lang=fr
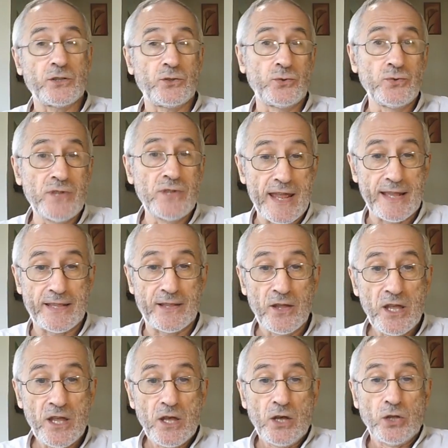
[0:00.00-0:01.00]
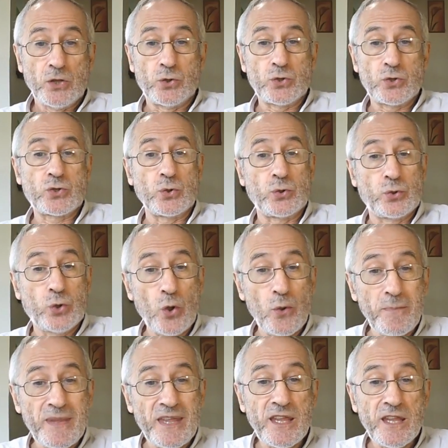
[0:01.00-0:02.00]
d'une aide de ce
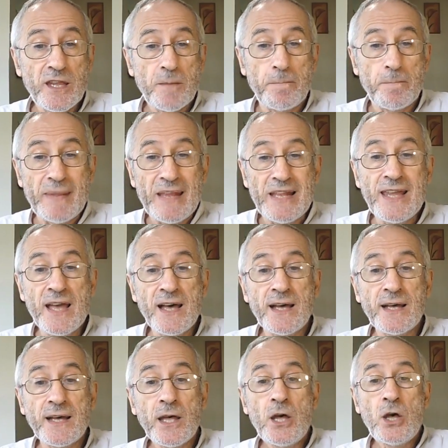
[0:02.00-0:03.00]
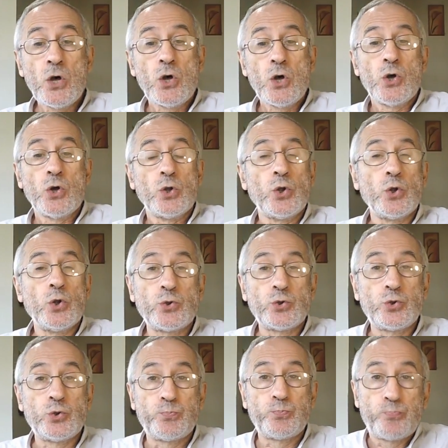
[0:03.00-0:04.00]
demi-milliard euh,
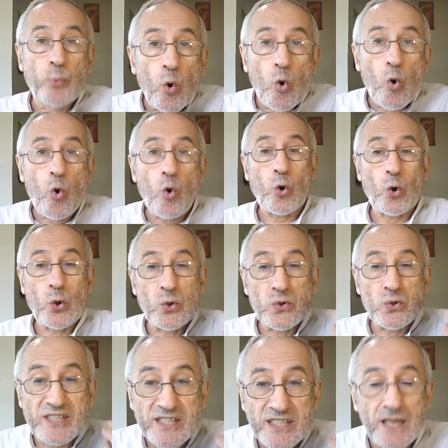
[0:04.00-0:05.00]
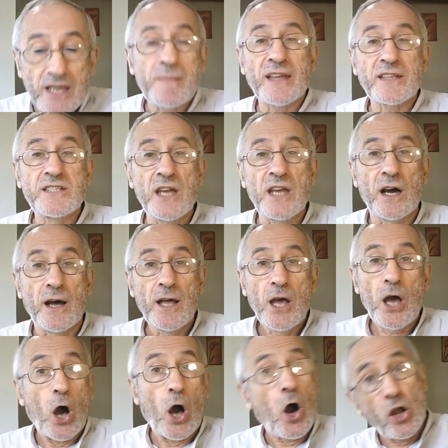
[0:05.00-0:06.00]
pour ces médias.
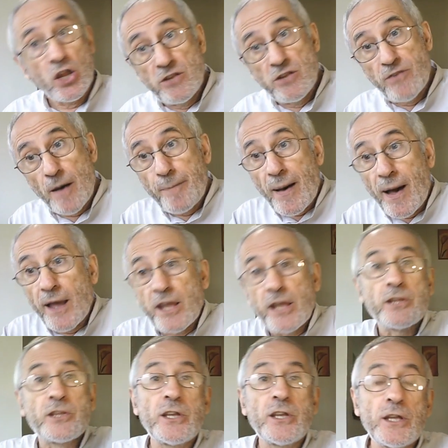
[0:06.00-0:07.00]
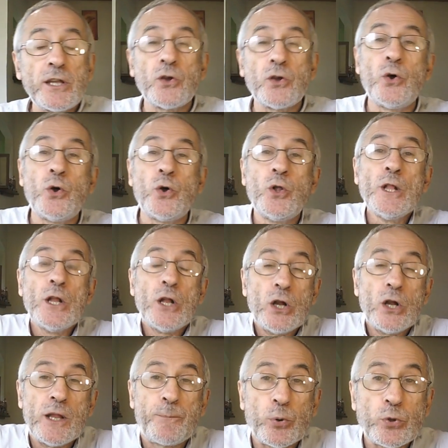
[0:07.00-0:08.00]
Or, oh, il ne va pas aider euh,
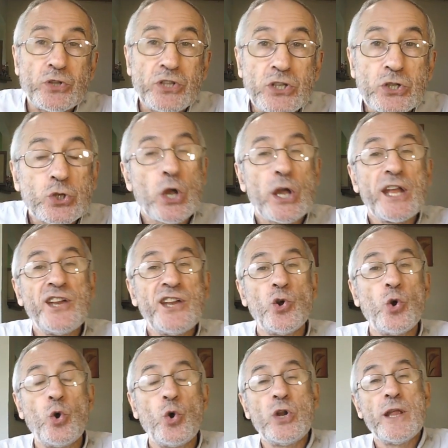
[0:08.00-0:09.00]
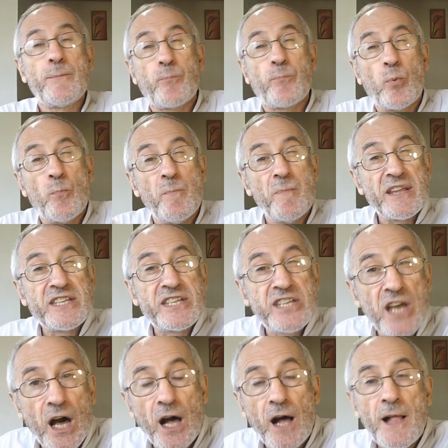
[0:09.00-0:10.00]
les petites chaînes, euh, les
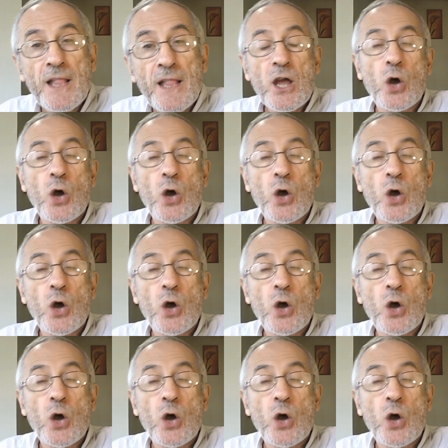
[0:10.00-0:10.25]
médias